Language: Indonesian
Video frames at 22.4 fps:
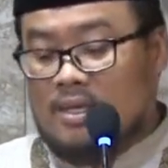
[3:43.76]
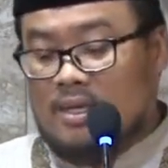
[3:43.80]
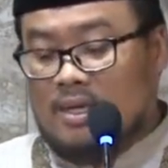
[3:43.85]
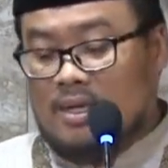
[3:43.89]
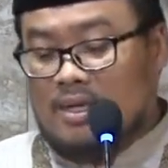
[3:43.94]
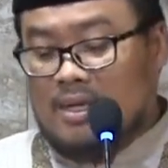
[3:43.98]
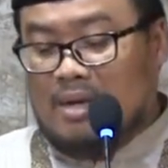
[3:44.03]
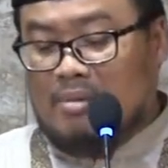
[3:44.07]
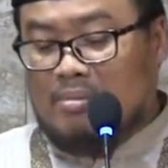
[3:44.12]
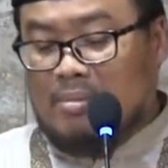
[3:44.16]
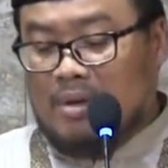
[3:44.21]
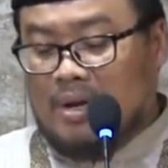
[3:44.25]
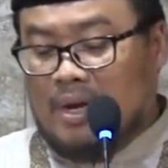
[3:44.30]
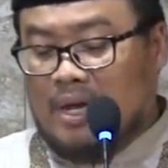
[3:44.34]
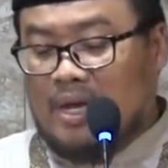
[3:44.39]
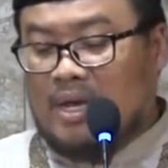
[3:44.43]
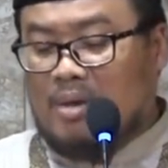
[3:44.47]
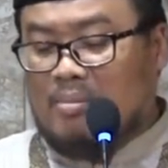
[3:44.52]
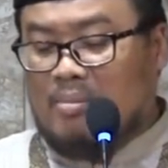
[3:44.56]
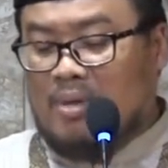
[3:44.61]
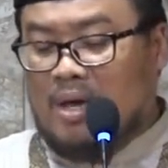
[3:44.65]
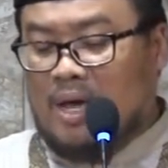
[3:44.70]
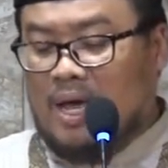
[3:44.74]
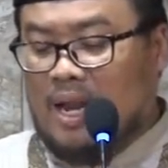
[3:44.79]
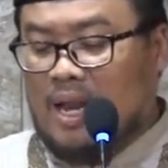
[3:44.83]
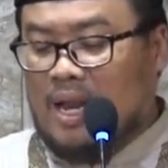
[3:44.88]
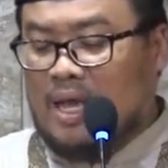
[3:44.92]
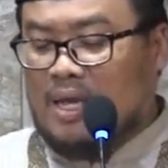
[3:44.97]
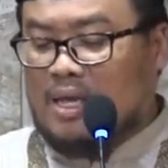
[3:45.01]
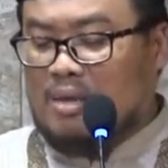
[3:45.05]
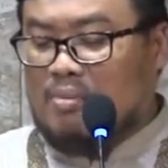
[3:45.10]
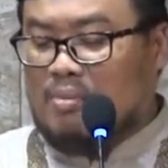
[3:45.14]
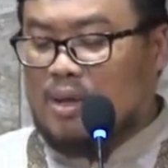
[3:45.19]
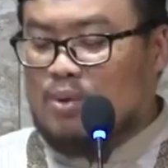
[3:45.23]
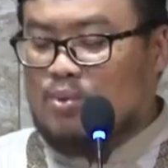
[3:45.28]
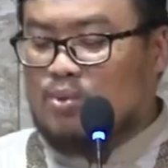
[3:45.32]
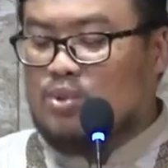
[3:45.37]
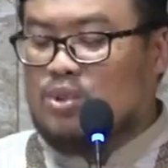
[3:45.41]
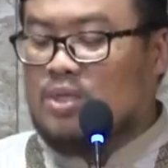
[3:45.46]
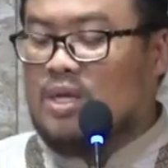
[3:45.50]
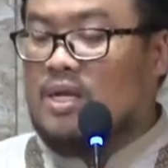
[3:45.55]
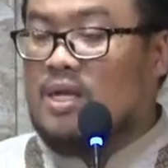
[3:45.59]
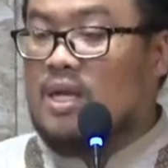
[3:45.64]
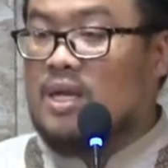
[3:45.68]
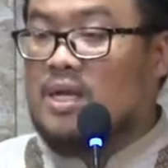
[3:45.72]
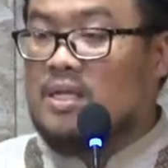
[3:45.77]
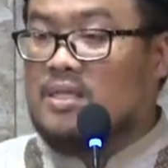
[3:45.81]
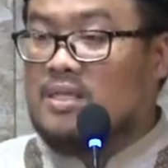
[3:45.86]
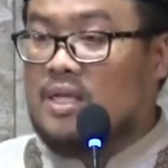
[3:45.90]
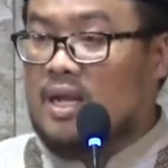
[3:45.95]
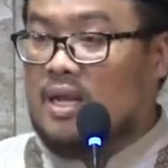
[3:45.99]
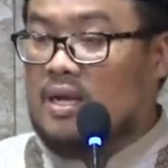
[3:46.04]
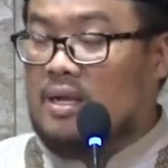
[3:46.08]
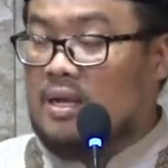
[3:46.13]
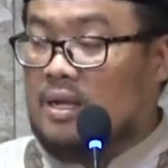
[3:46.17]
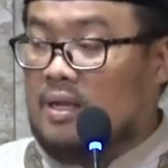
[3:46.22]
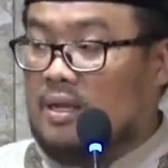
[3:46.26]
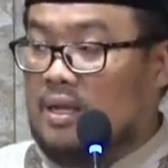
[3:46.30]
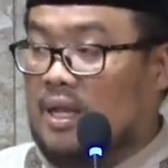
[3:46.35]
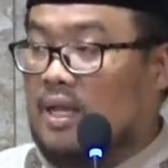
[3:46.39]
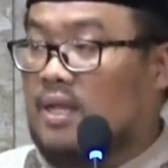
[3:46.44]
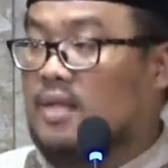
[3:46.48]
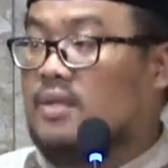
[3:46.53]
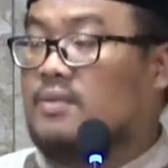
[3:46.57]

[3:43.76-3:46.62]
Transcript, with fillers: dan mereka menghalangi manusia dari jalan Allah.